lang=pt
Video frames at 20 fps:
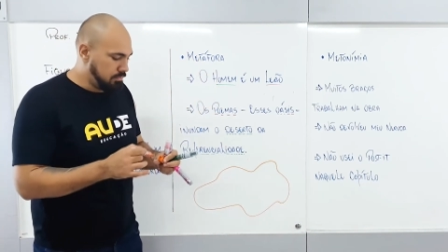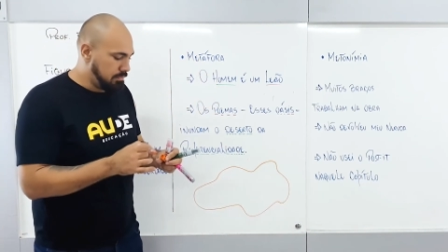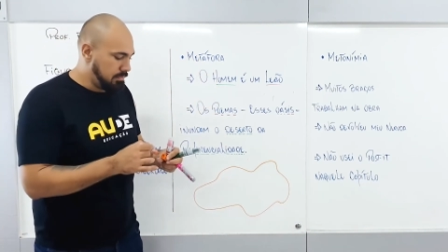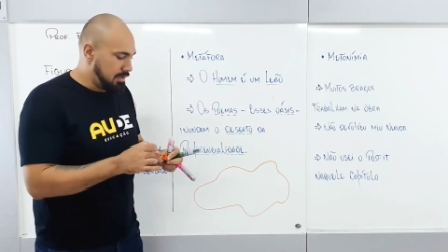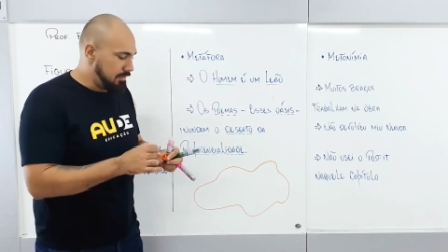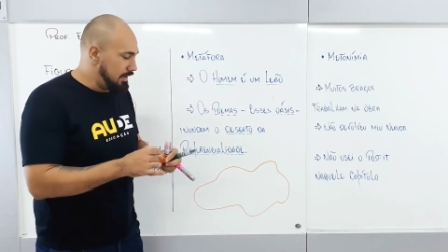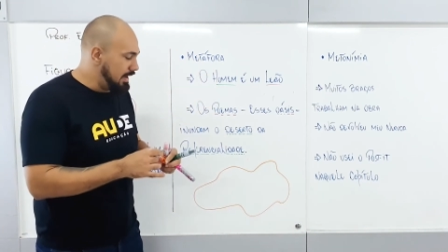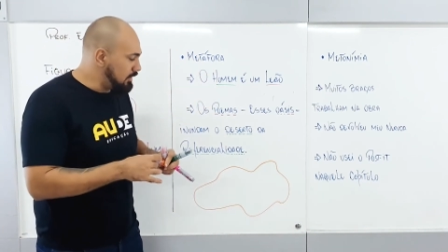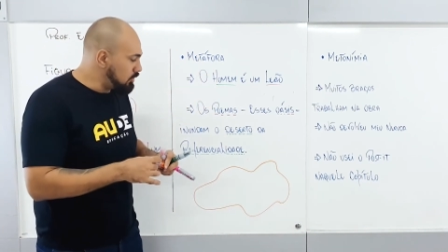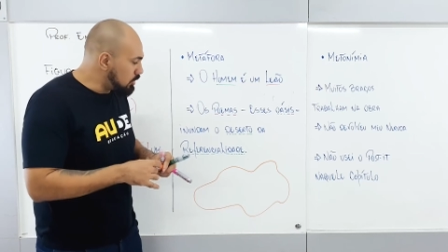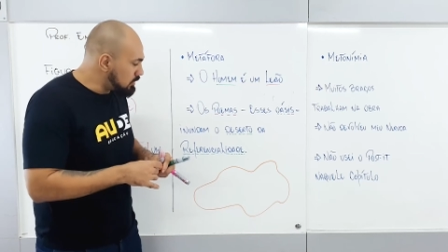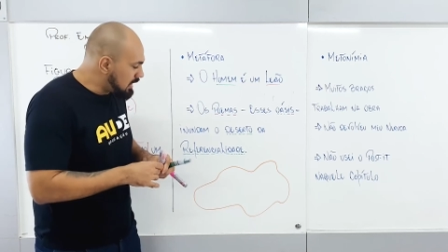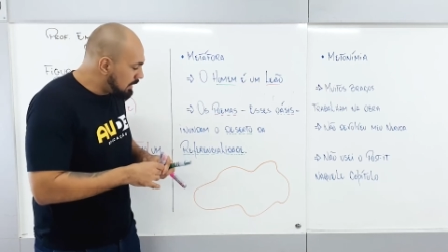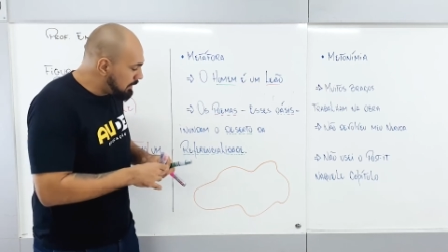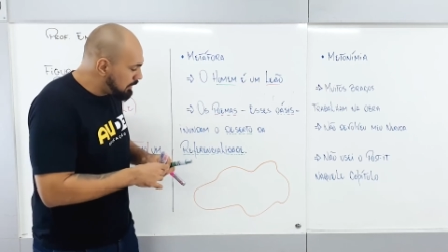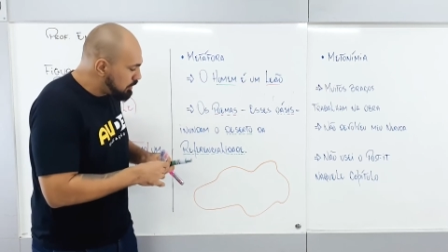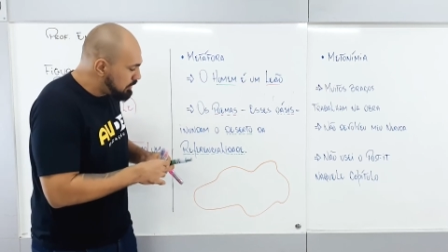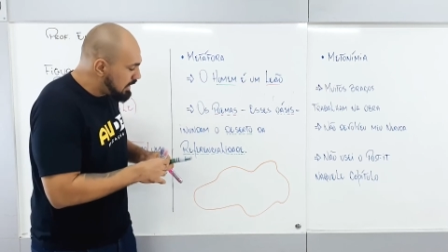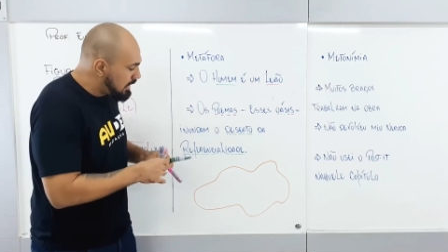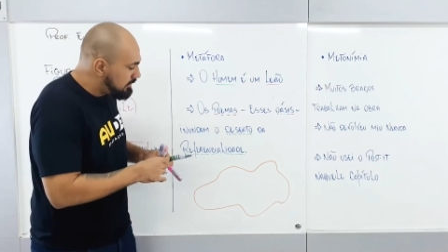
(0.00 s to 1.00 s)
Beleza? Olha o
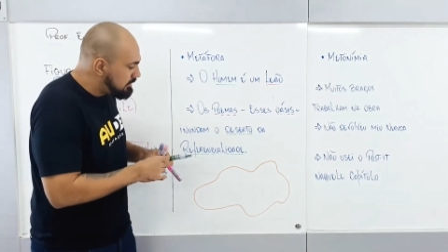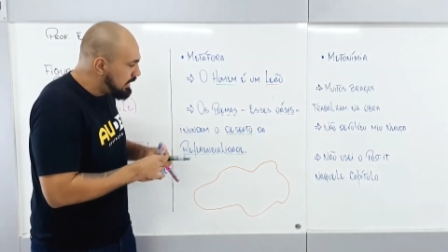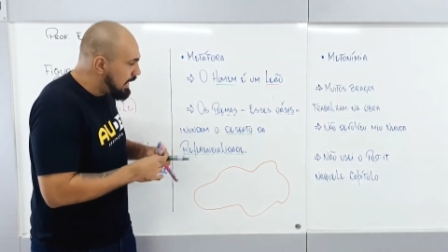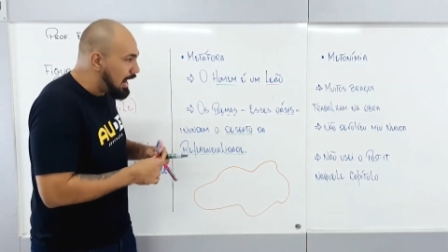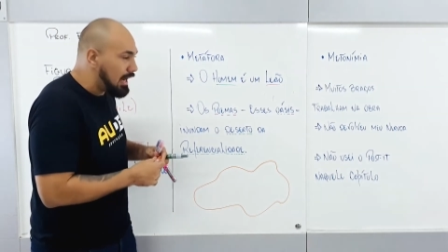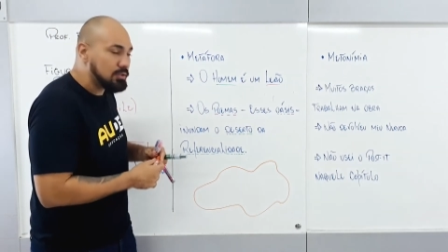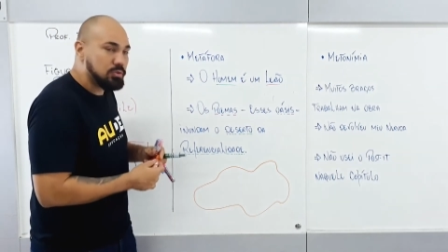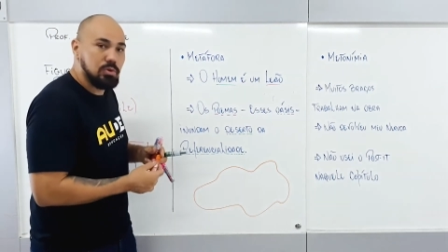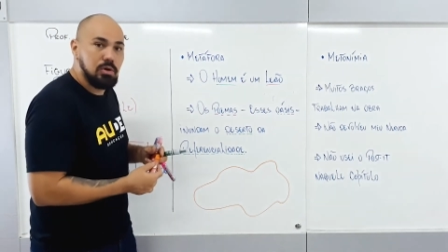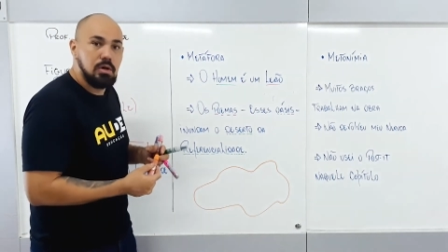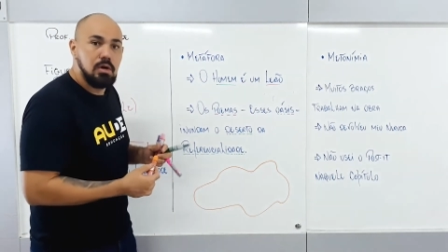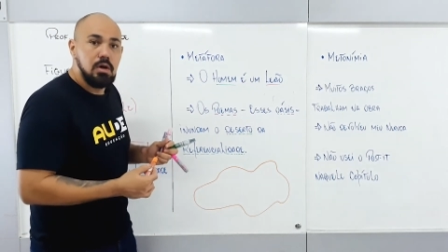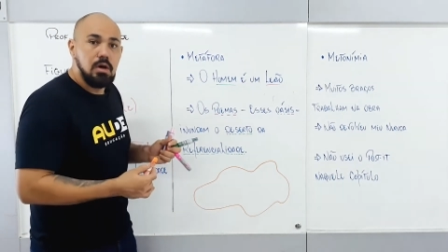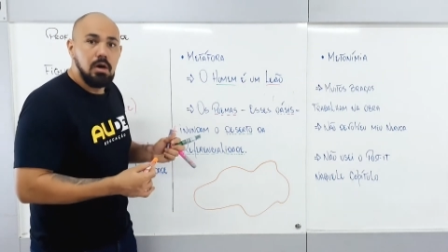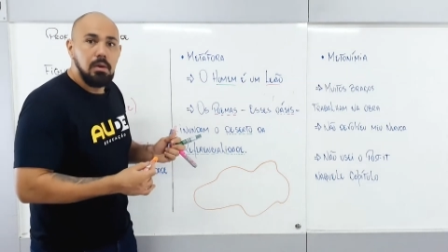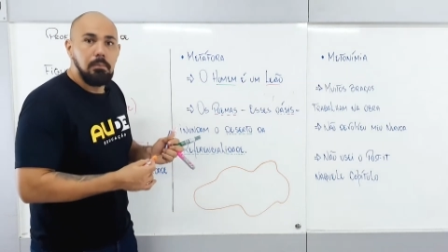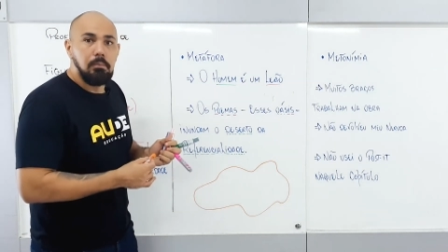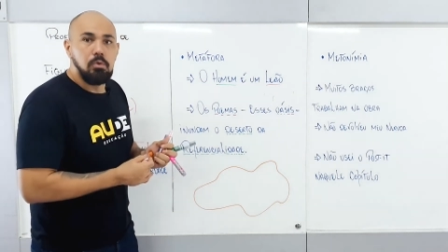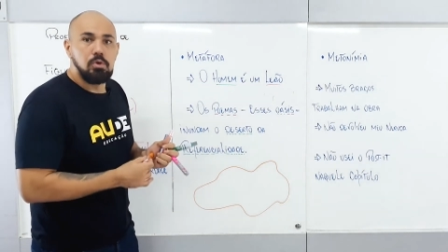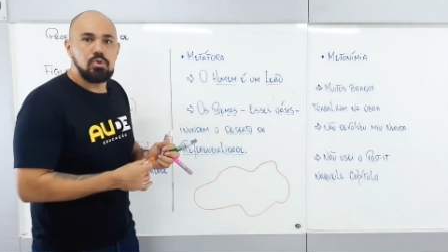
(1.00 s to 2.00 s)
tamanho do deserto.
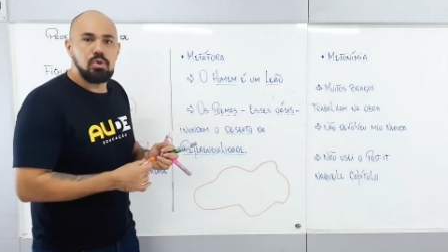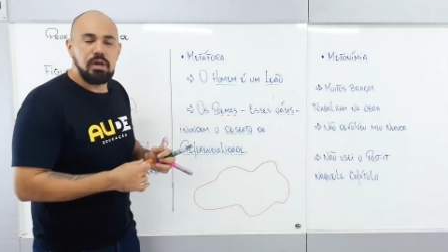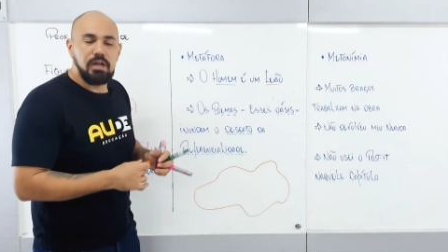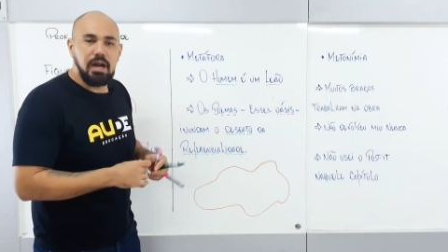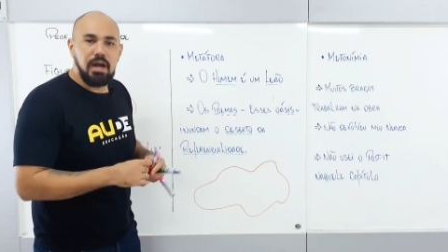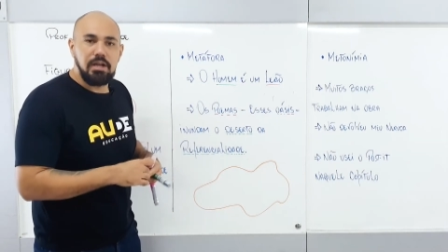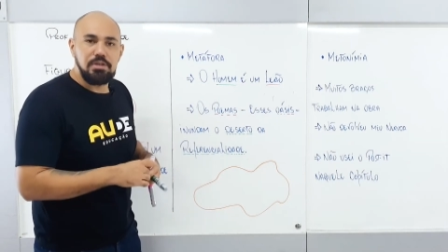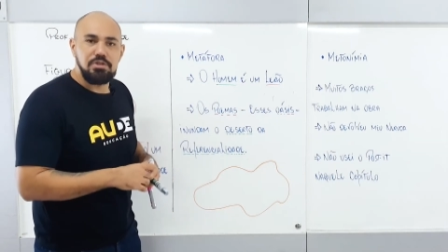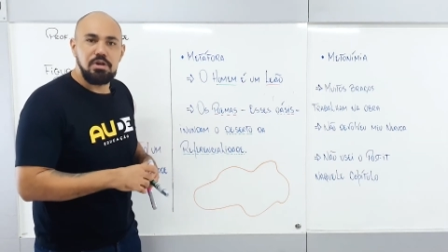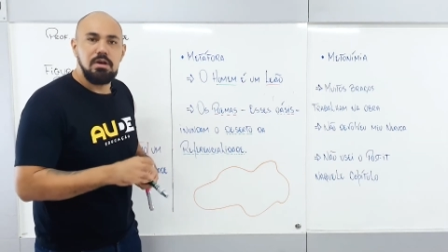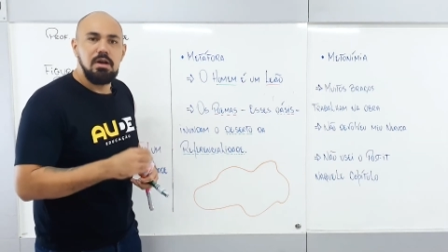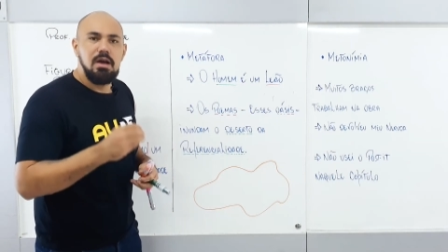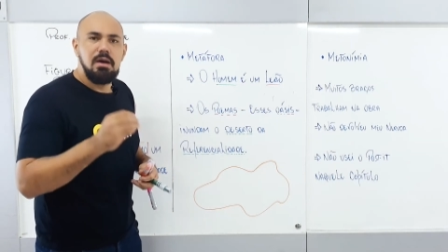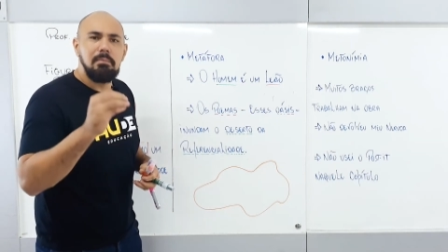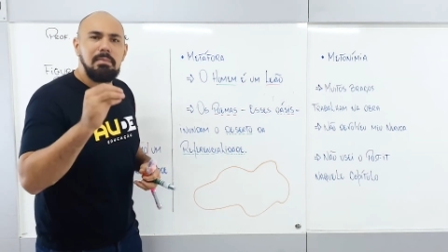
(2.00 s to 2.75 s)
Muito grande.